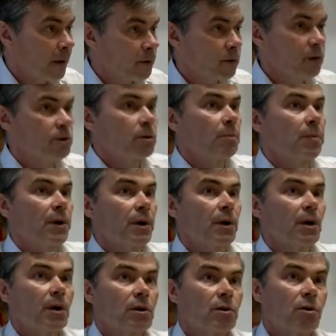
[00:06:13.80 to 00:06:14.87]
То есть,
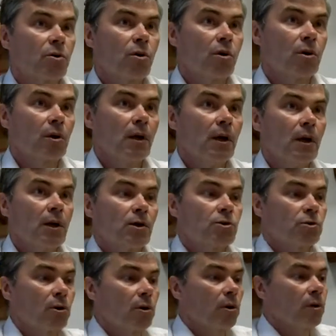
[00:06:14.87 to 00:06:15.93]
например, глагол,
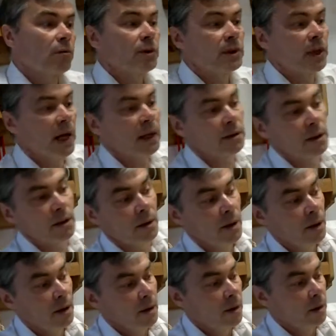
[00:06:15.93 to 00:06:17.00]
что вот я это
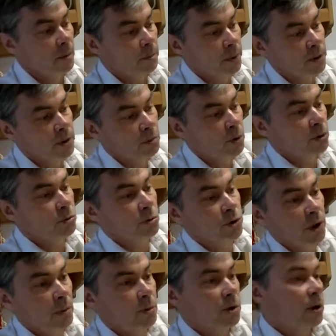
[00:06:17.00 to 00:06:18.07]
подниму эту
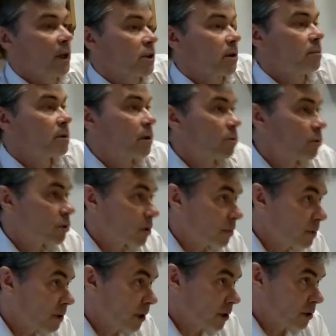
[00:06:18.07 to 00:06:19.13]
тему на нашем следующем
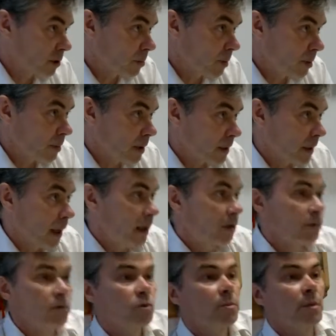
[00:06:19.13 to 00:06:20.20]
встрече, например, да, или
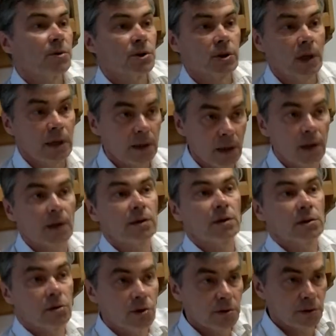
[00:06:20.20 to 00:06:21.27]
вот Люба мне скажет, Олег, ты
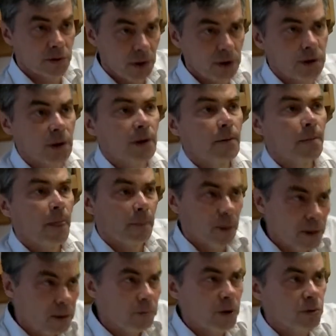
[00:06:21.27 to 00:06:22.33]
на следующей встрече
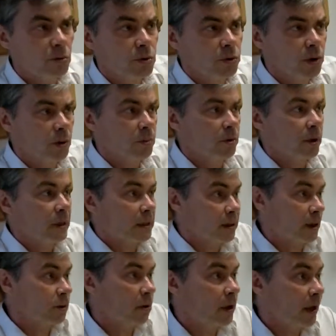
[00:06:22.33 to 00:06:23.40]
подними эту тему. Она
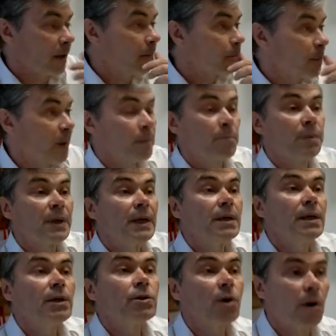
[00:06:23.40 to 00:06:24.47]
скажет, Олег,
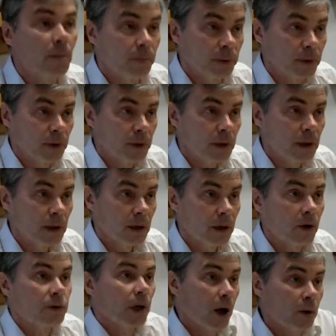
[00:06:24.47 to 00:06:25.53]
bring it up
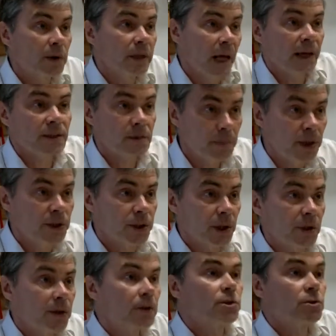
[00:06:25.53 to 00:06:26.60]
on our next
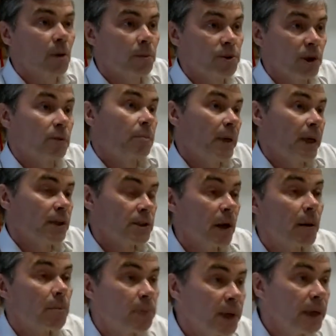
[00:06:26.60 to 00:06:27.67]
meeting, this subject, please.
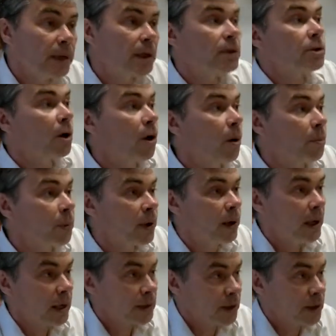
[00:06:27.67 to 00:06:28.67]
Bring it up.